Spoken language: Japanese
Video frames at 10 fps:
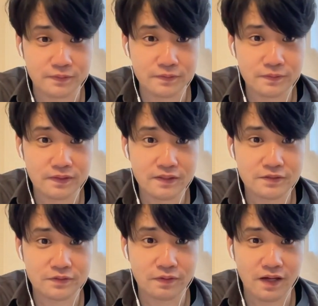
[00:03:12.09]
それ、それは
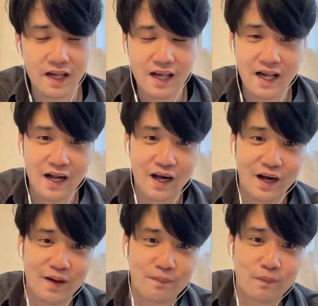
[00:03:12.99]
ちょっと、
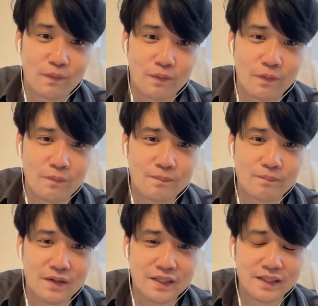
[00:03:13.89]
ああ、もうほ
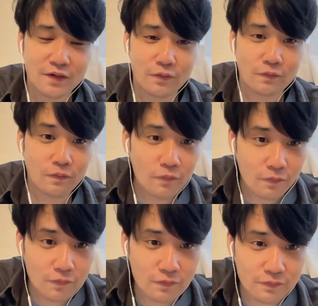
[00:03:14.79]
んまにね、この、こ
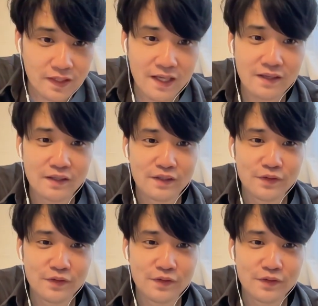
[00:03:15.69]
の子ね、